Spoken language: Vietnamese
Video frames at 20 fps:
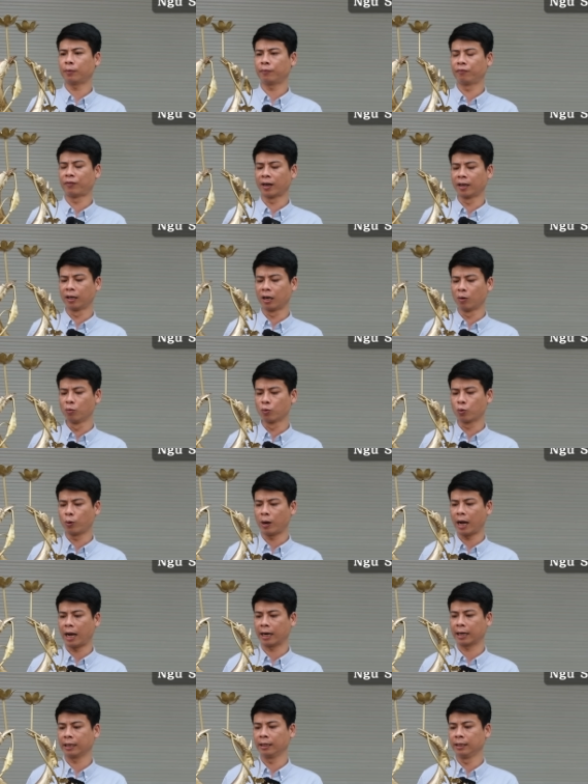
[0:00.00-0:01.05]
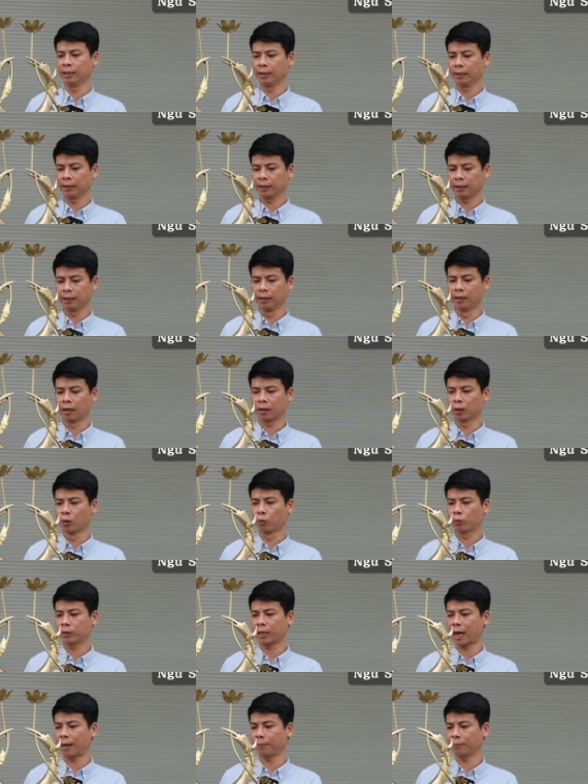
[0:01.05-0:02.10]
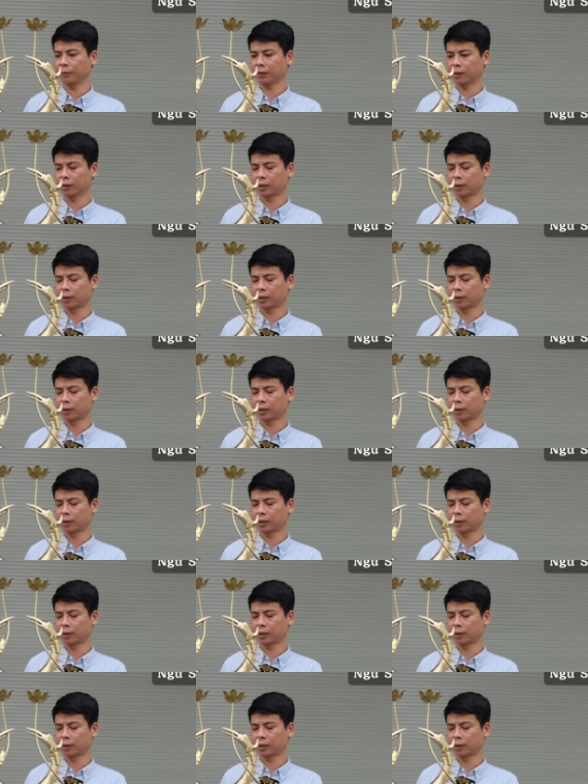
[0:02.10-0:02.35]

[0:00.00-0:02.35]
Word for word: vân lông của hạc thì được đục chạm